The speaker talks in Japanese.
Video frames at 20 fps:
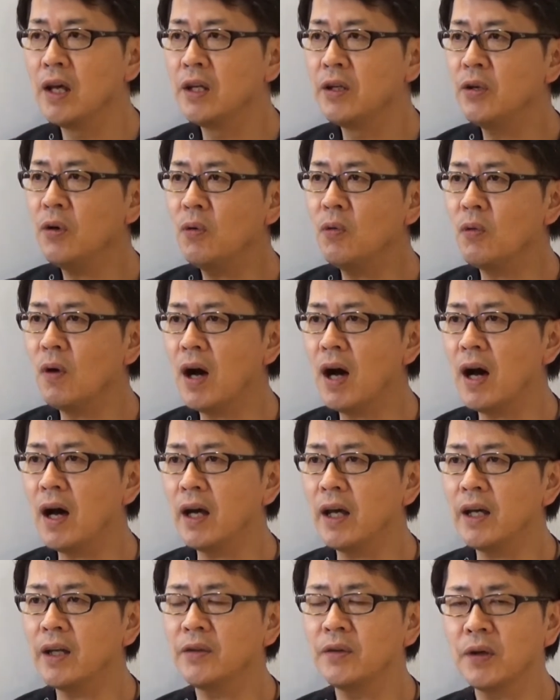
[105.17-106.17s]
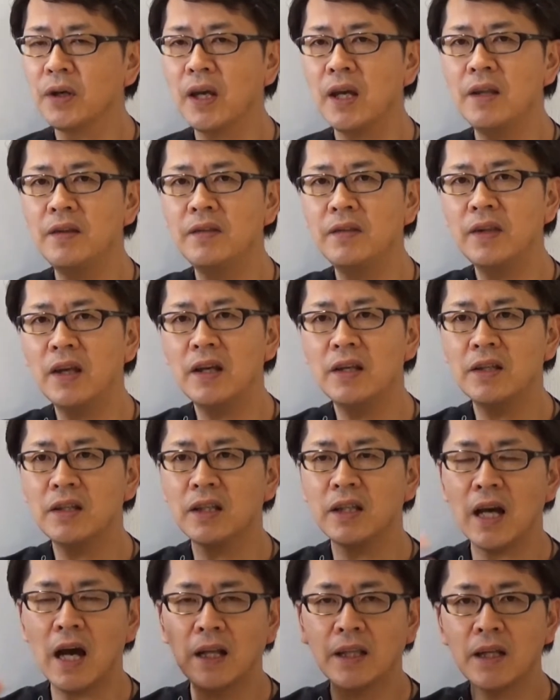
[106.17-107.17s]
要は、えーと、と在意
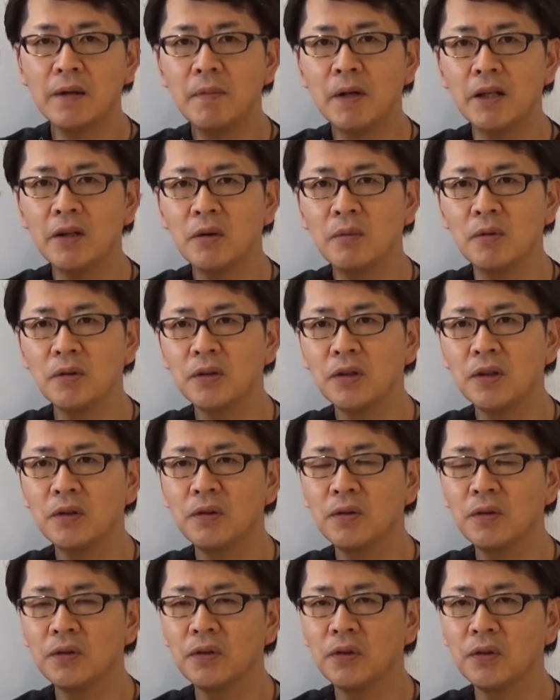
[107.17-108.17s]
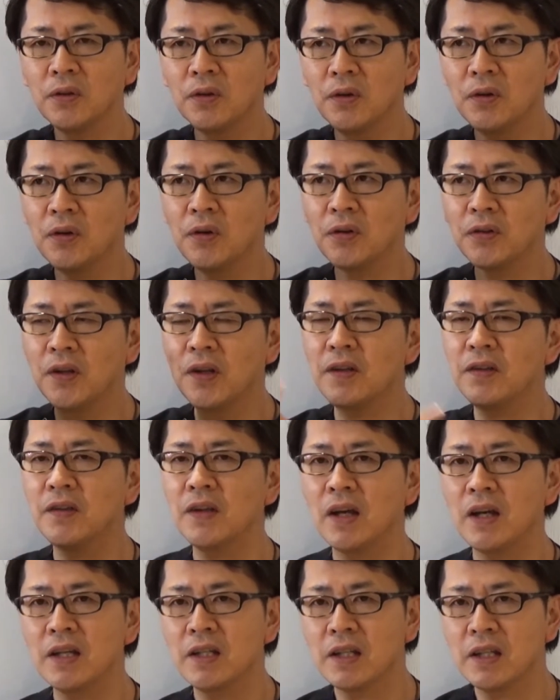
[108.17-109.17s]
識頭で思ってることと潜
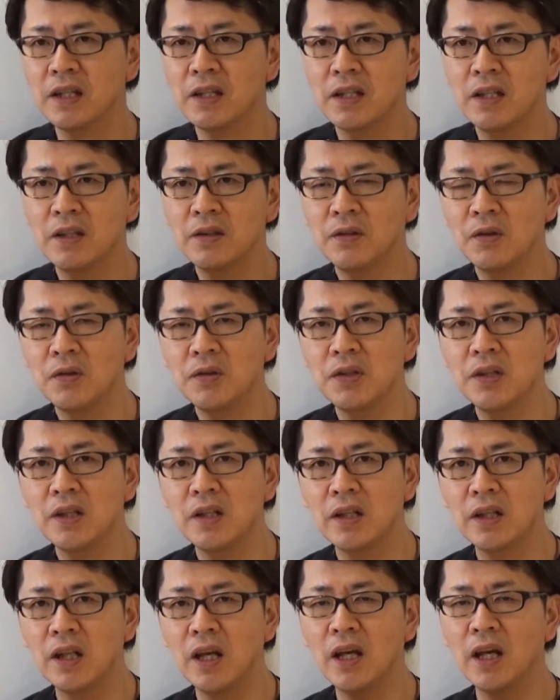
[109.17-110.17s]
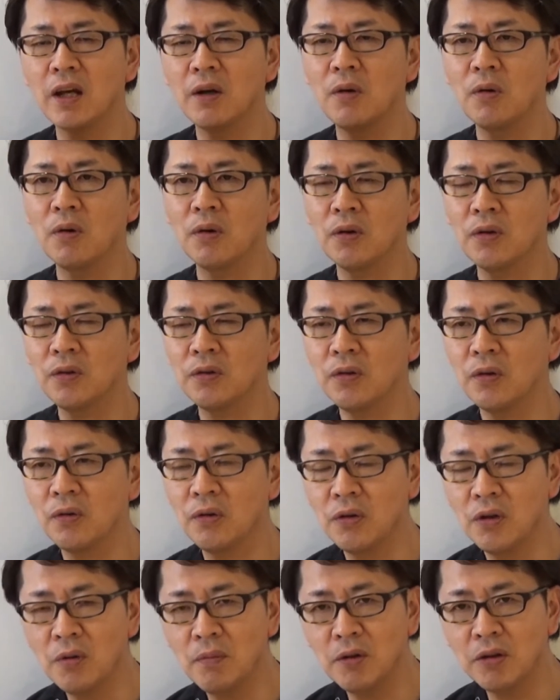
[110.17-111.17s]
在意識深層心理で心の
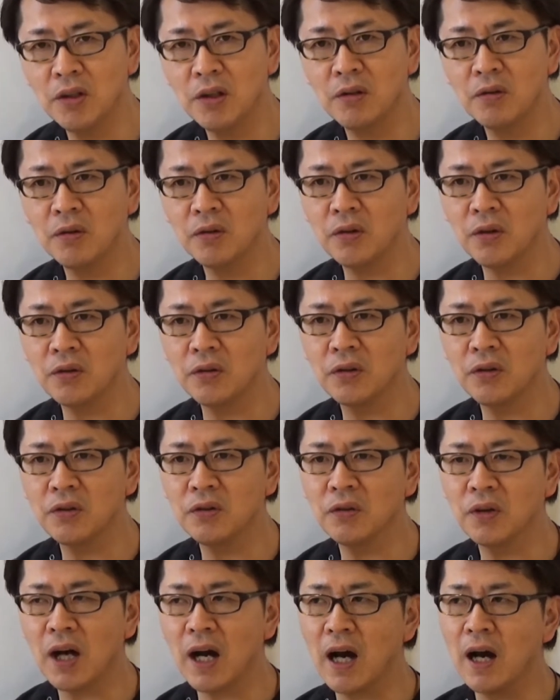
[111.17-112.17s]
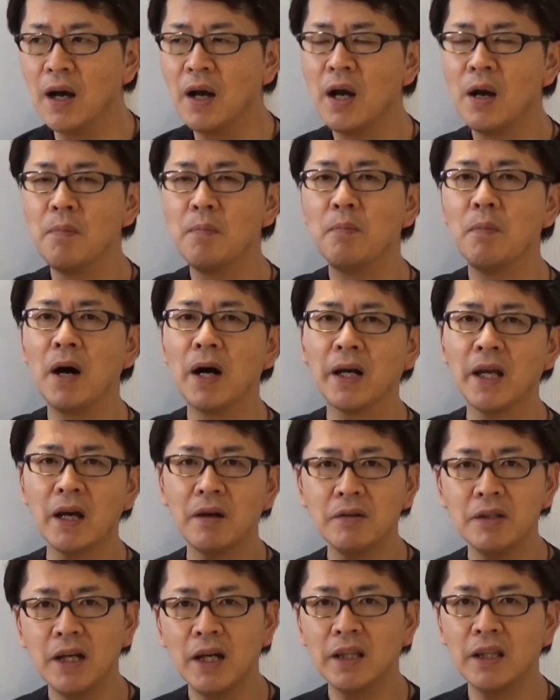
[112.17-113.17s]
底で思ってることっていうのが真
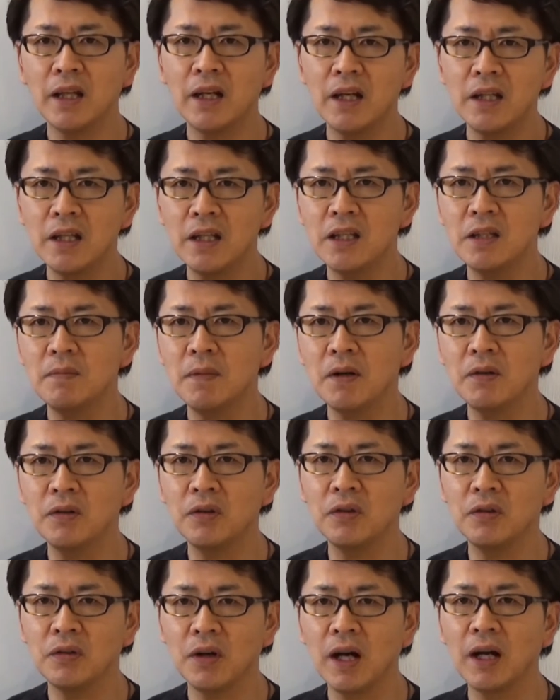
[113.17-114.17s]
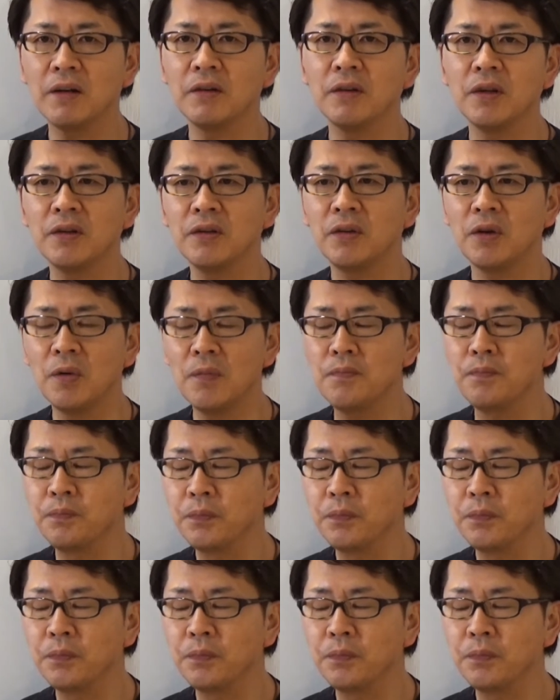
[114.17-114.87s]
逆に働いてしまうっていうのがあるんですよ